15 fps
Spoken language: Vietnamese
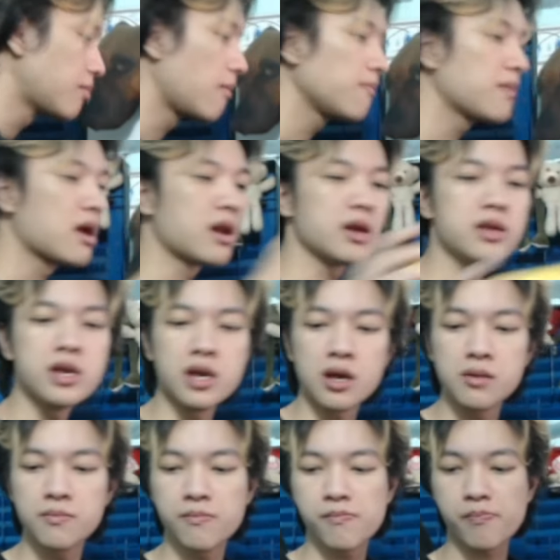Này là gì vậy?
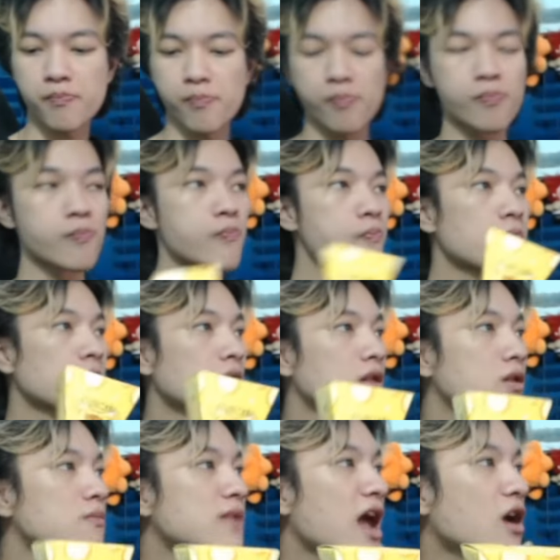
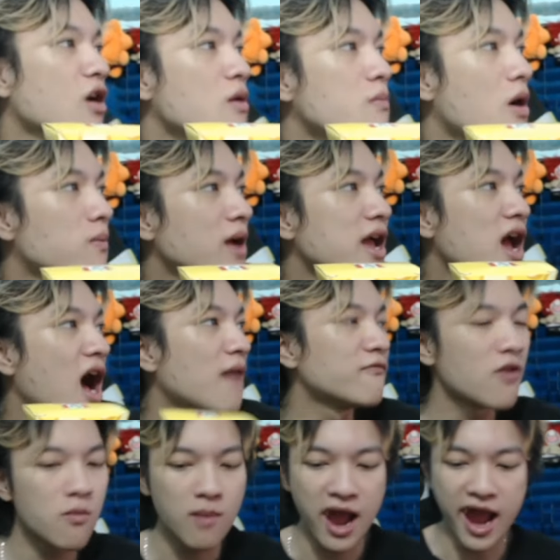Chúng ta có một cái hộp
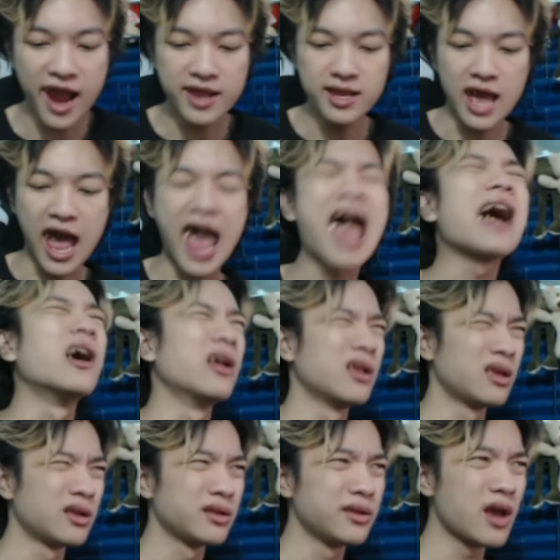phô mai,
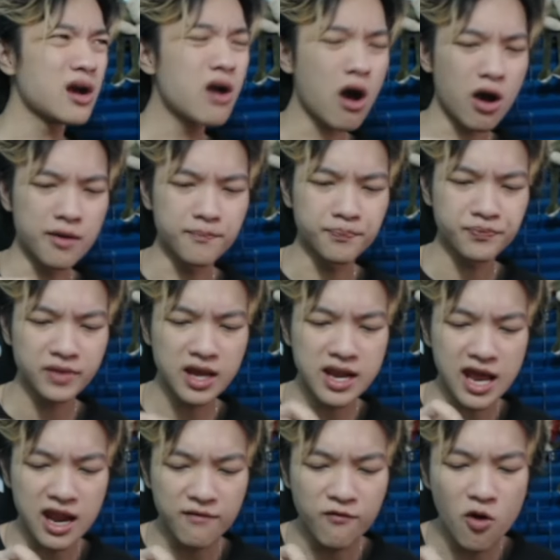nhớ rồi, cái
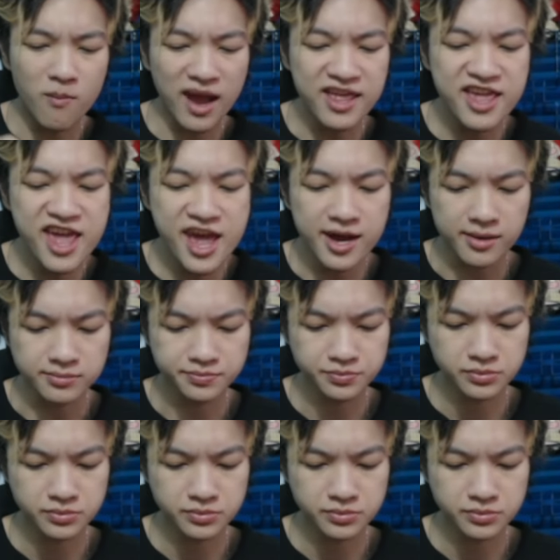này là phô mai viên.